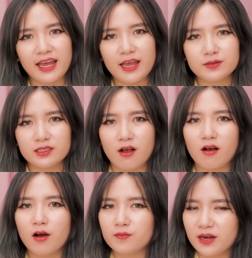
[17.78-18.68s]
cái em son
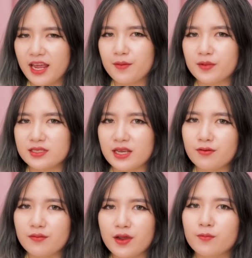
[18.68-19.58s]
hôm nay mình sẽ
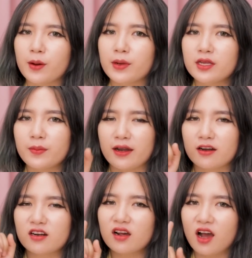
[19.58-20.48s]
review bật mí cho các bạn,
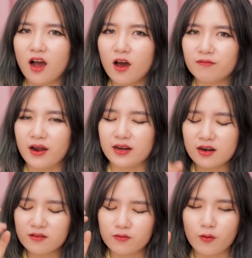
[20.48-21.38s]
nó rất hot và
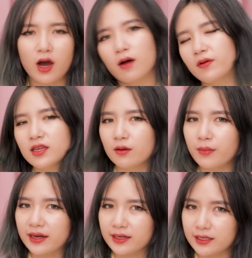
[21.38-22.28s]
rất phù hợp với những
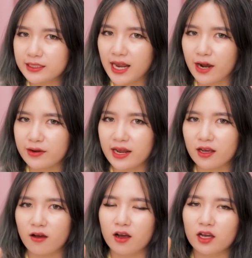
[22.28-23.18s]
bạn nữ nào đang
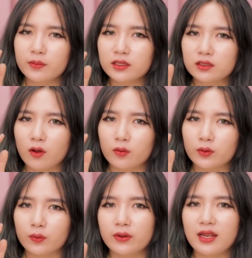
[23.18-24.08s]
còn ở cái mức độ
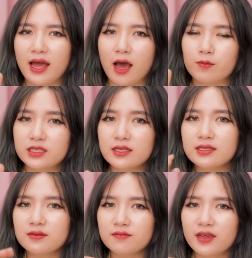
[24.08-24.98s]
tuổi là học sinh,
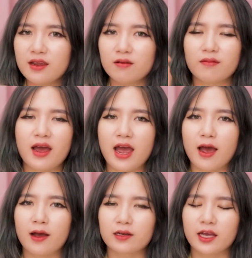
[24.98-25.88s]
sinh viên
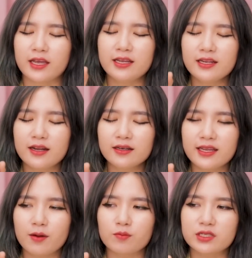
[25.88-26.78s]
và nghĩ đến cái
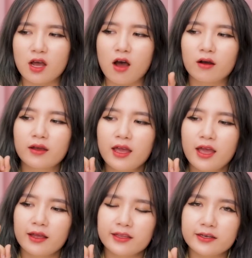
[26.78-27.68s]
dòng son
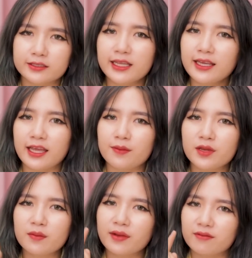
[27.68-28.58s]
vừa tiết kiệm
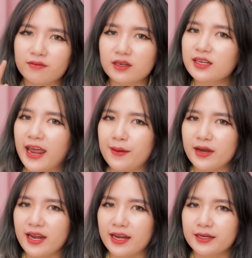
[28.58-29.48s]
nhưng mà vẫn đẹp đây
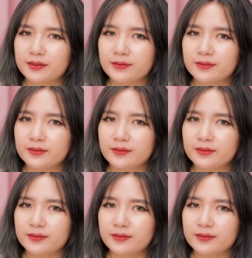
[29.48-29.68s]
này.